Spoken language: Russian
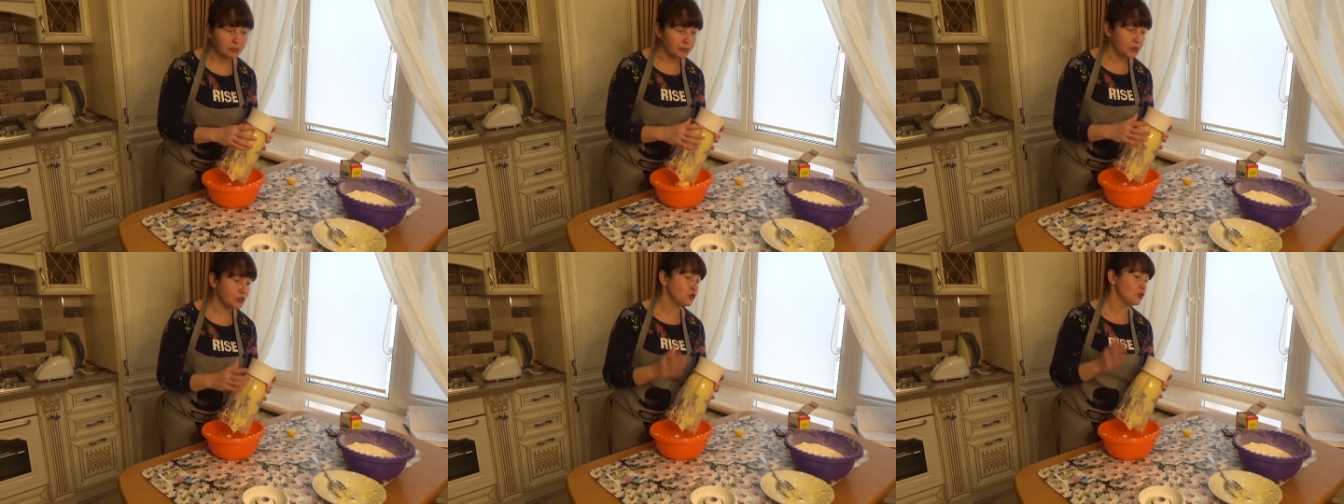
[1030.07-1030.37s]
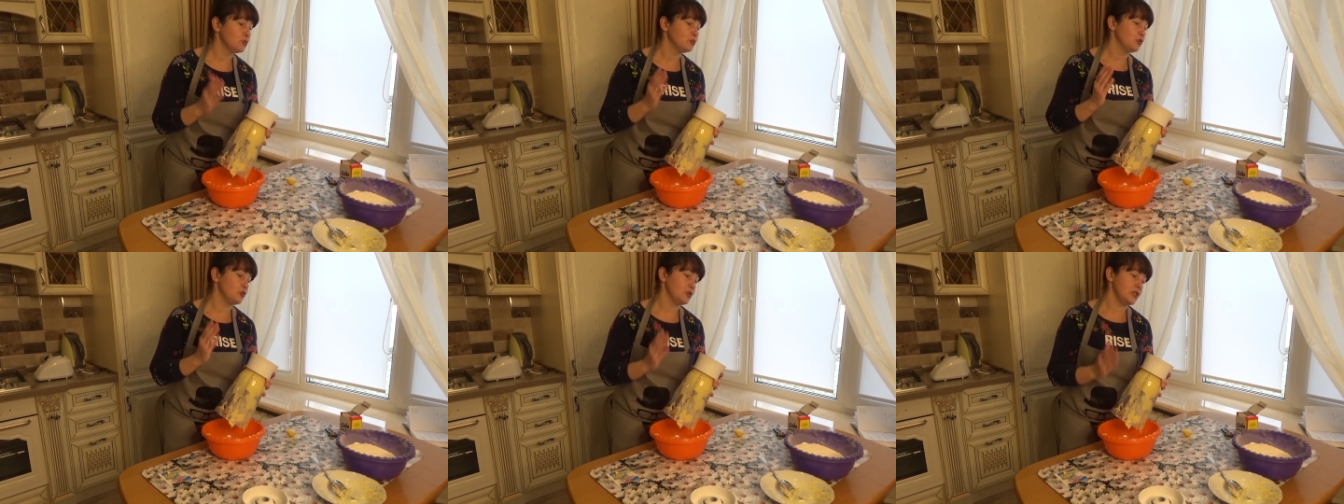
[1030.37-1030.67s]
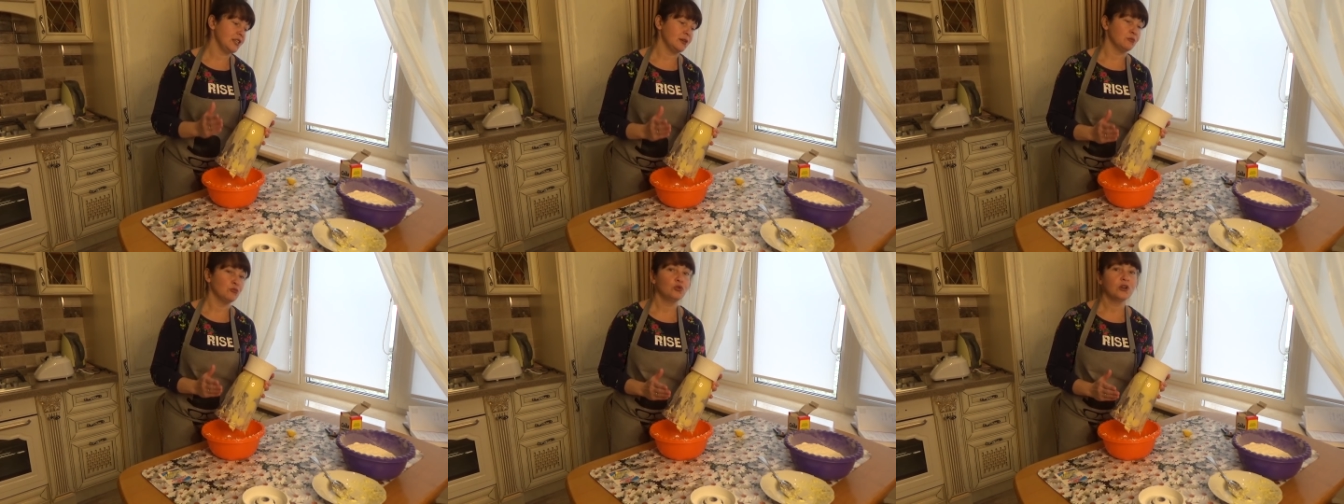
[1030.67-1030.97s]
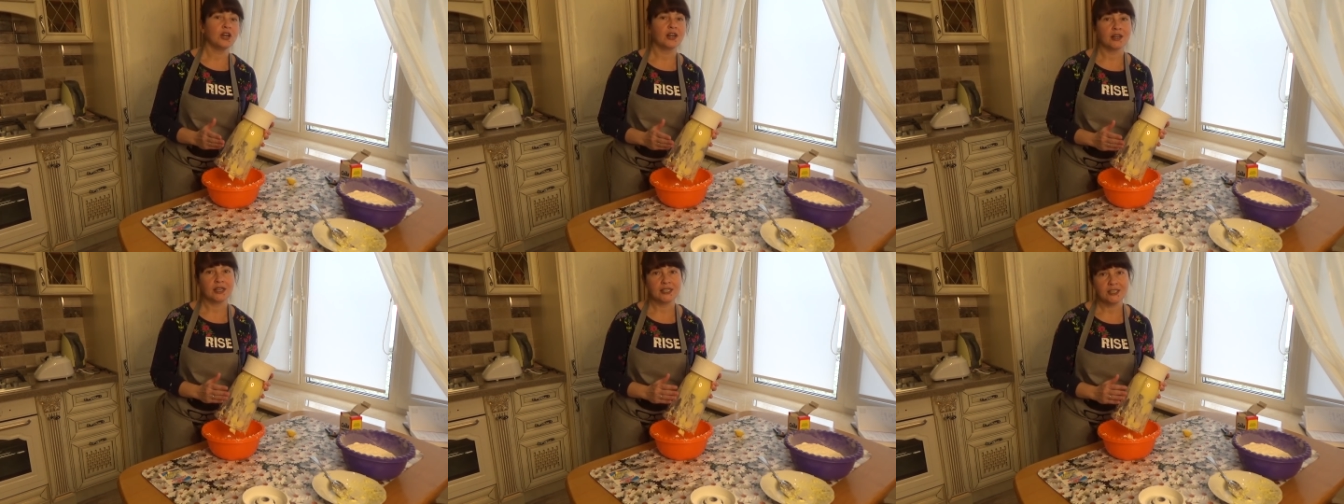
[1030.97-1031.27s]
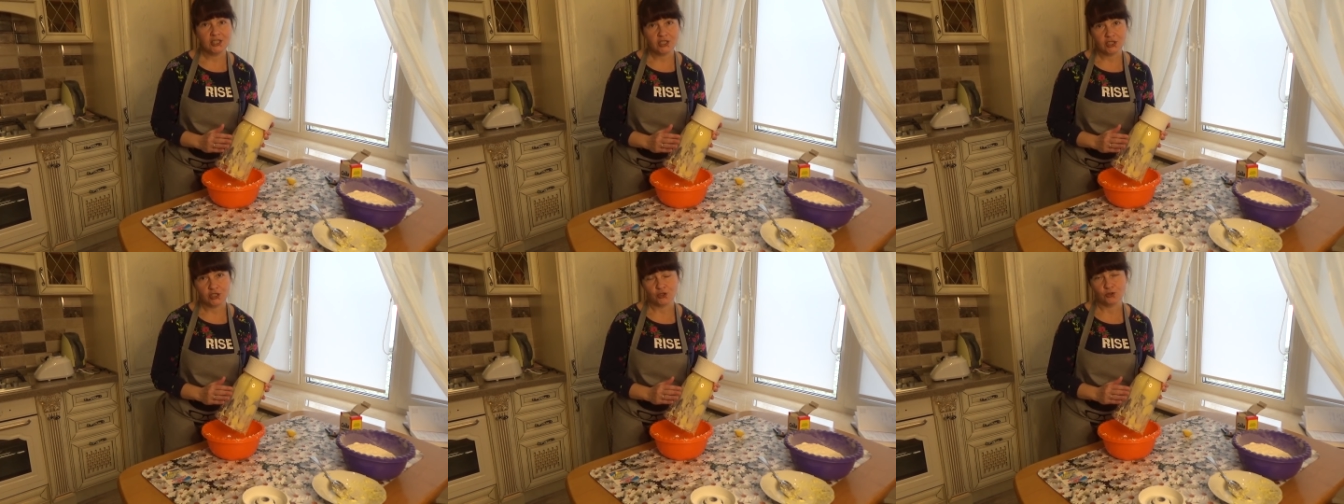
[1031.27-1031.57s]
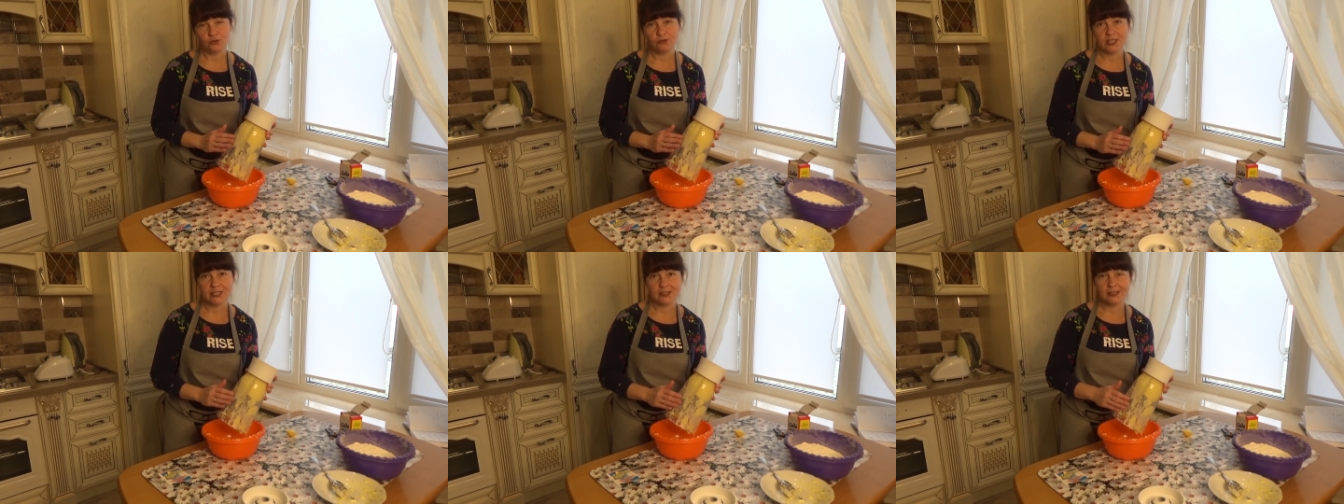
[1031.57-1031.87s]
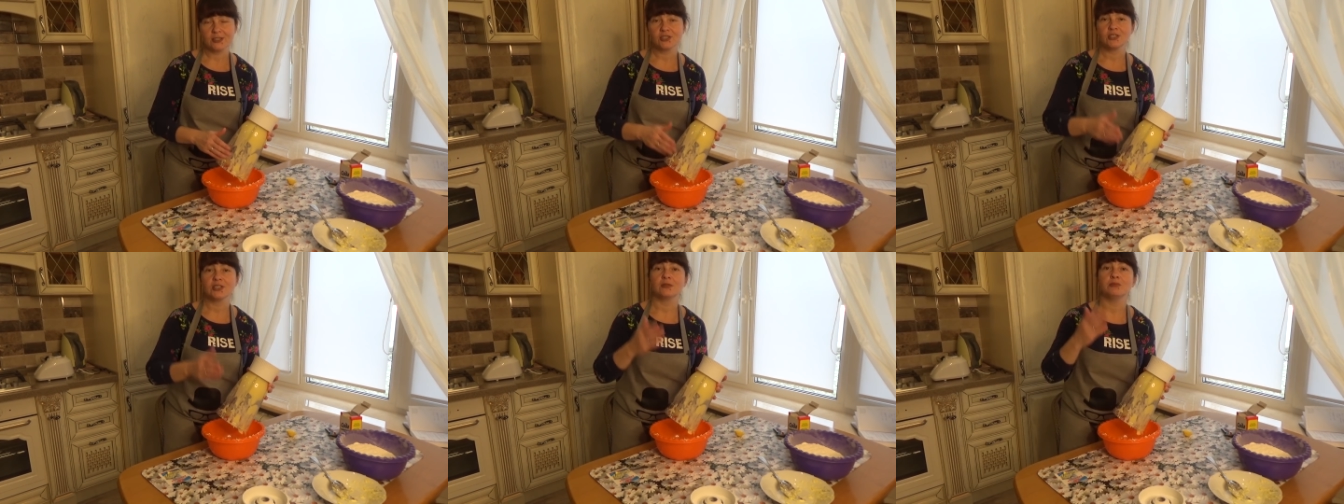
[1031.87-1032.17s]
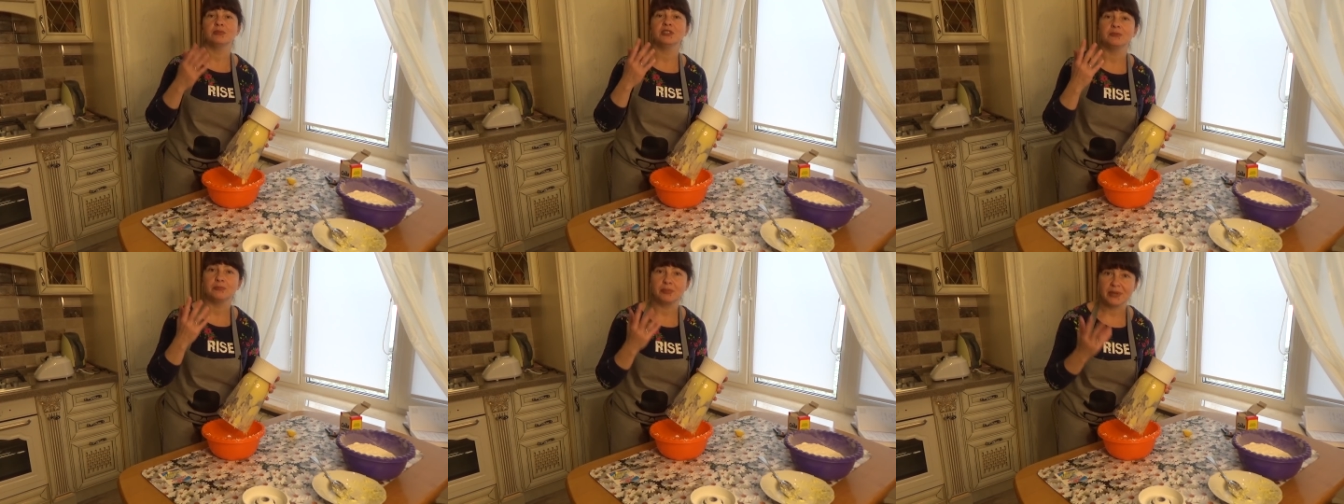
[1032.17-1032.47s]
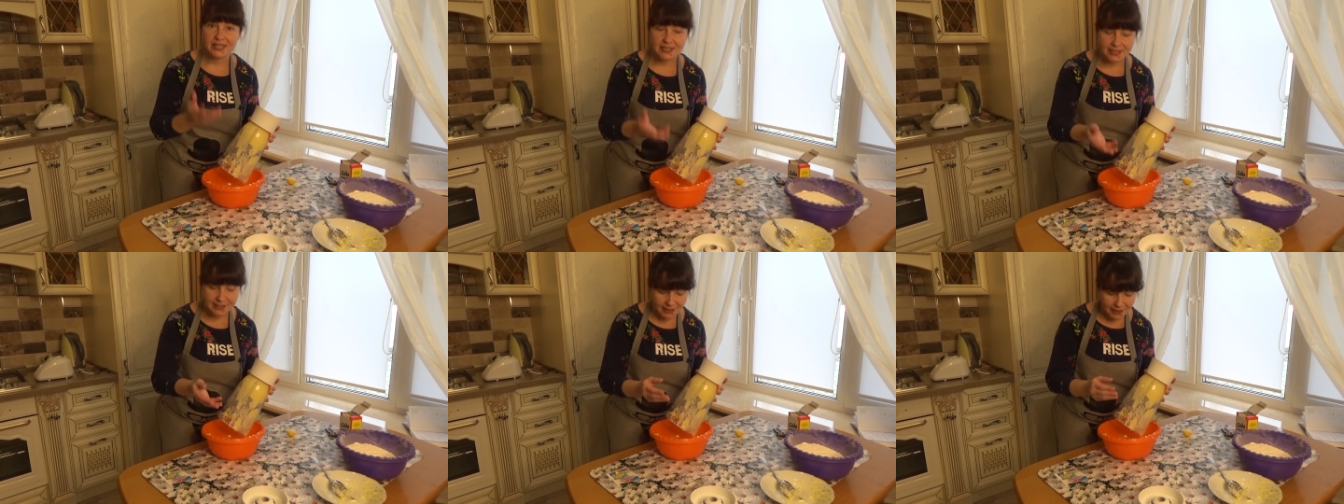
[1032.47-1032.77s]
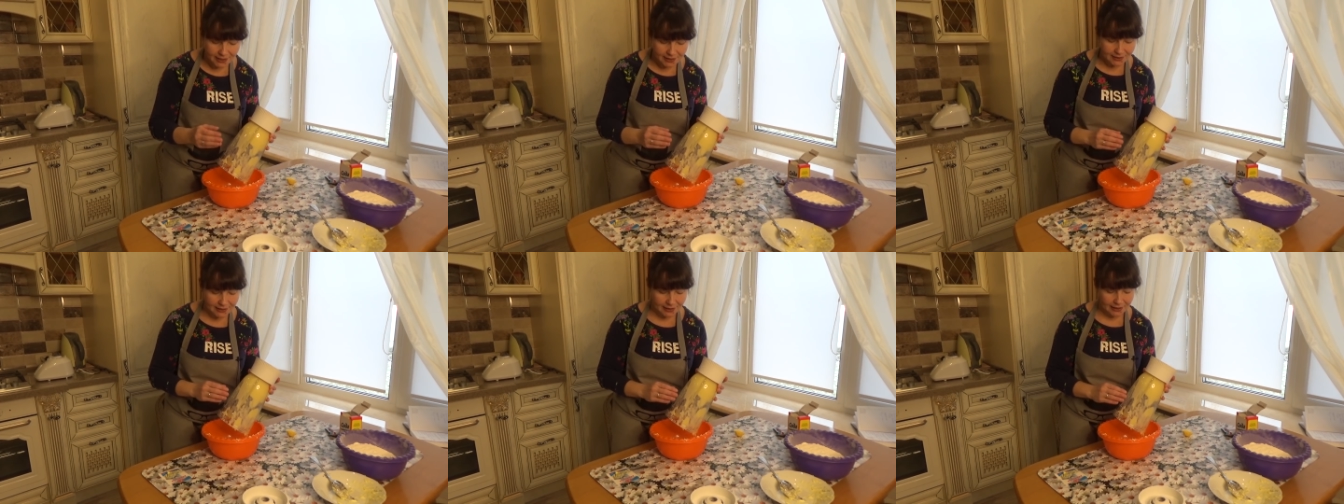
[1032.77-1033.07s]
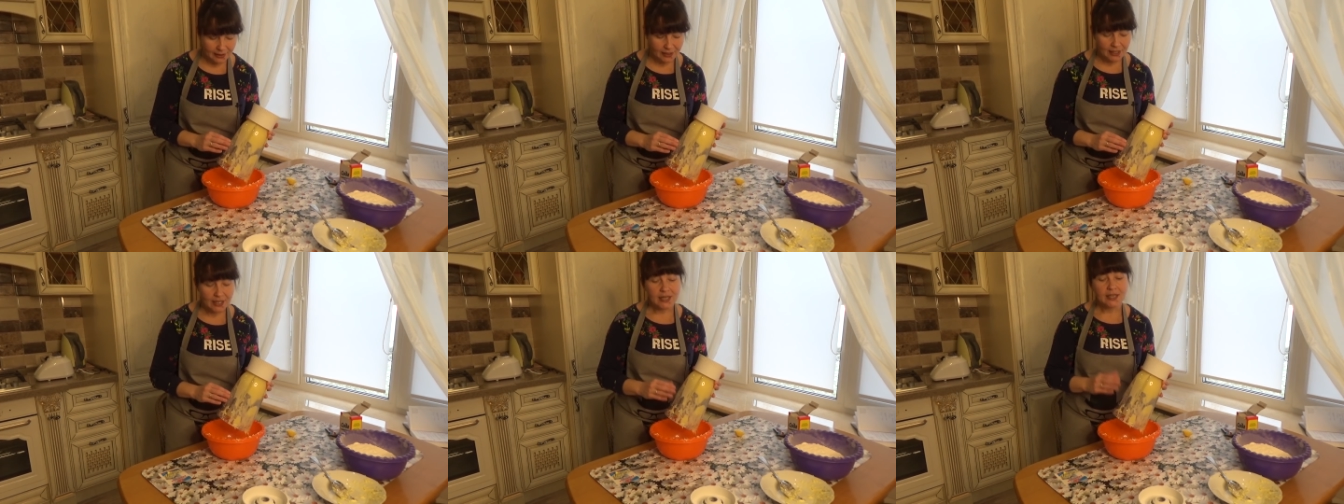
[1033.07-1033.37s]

Причем, друзья, мука, конечно же, у вас должна быть просеянная,